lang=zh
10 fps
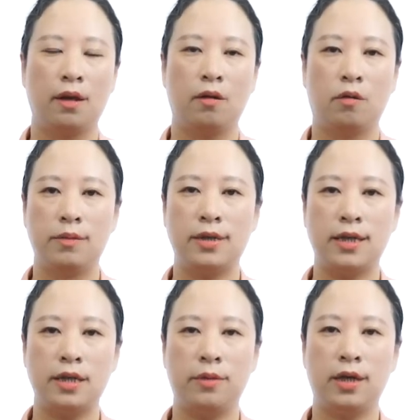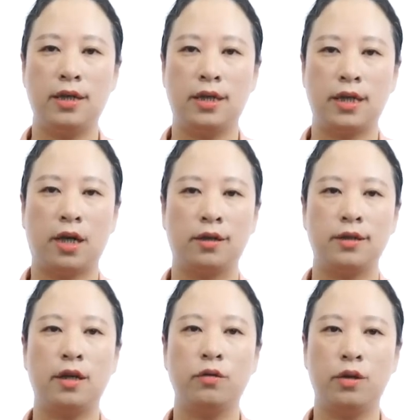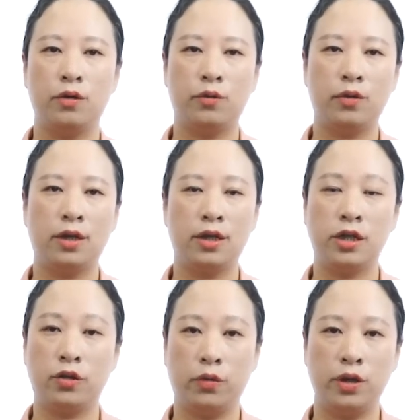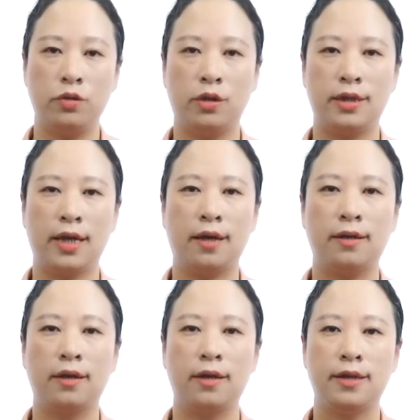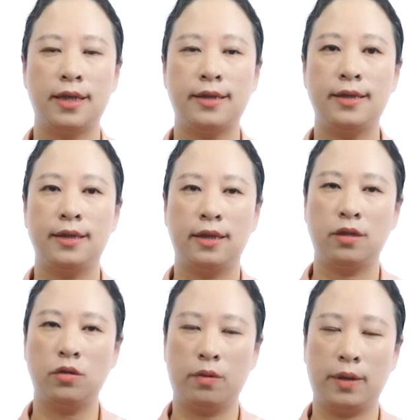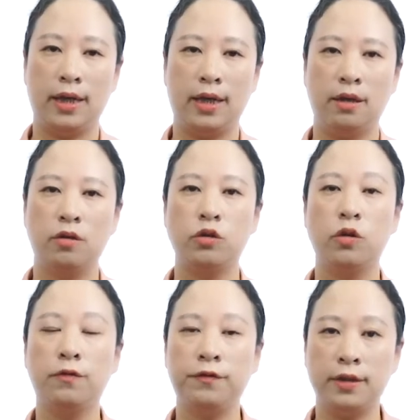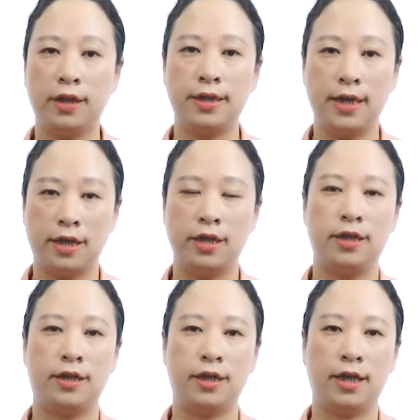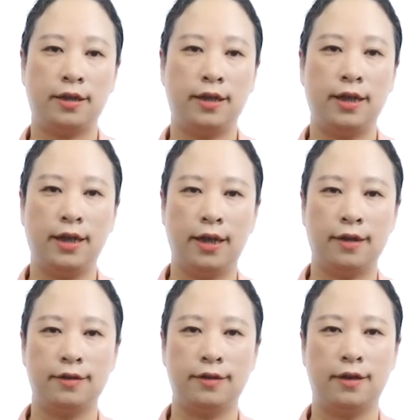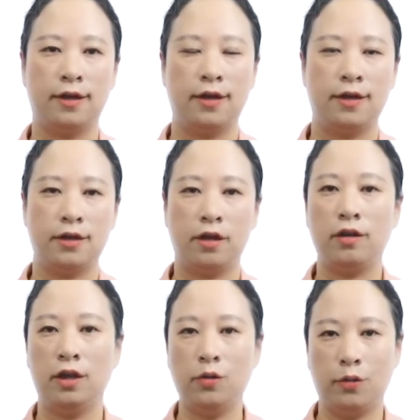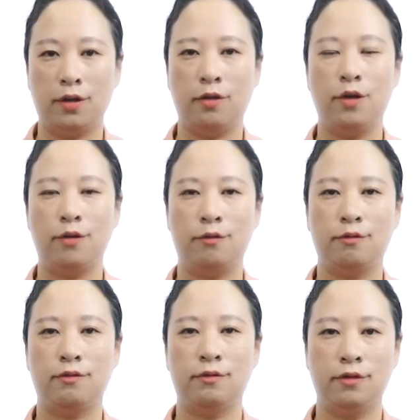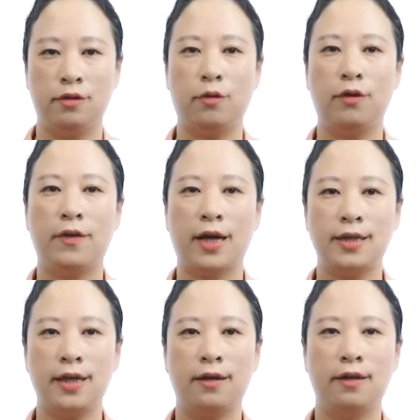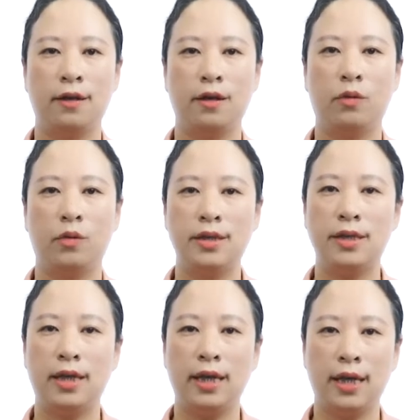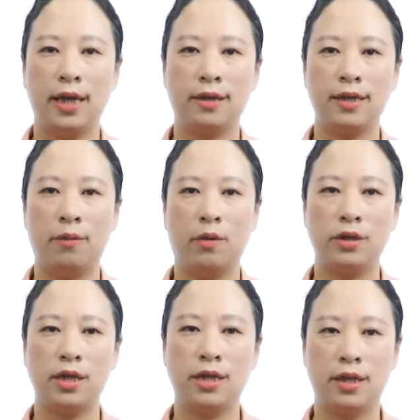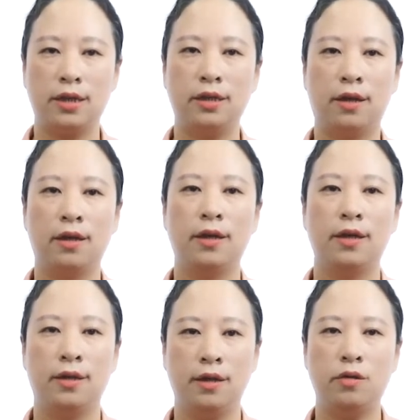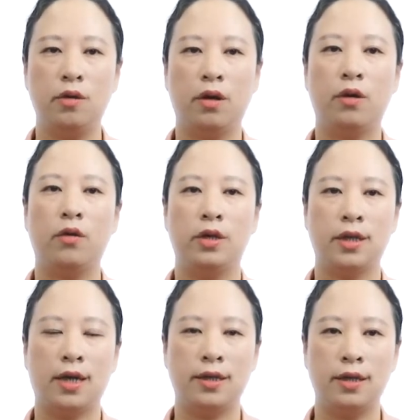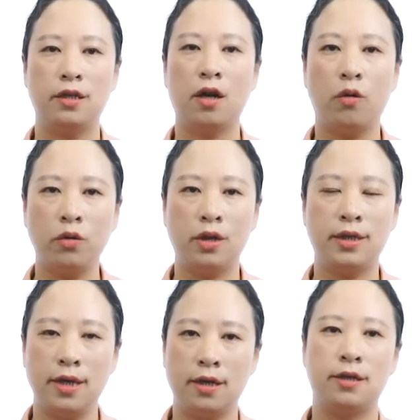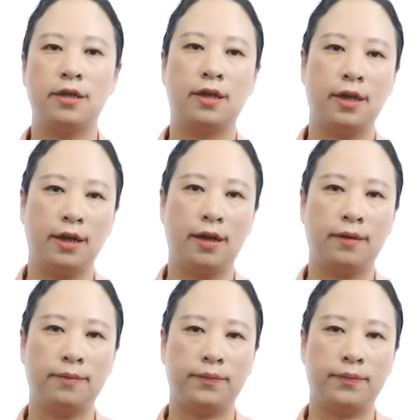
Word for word: 我们在这门课上将阅读的这九位作家，在自己的作品里都充分的显示了这样的力量。只要你懂得阅读，你就会发现文字的力量在某些时刻的确会产生超越现实的力量。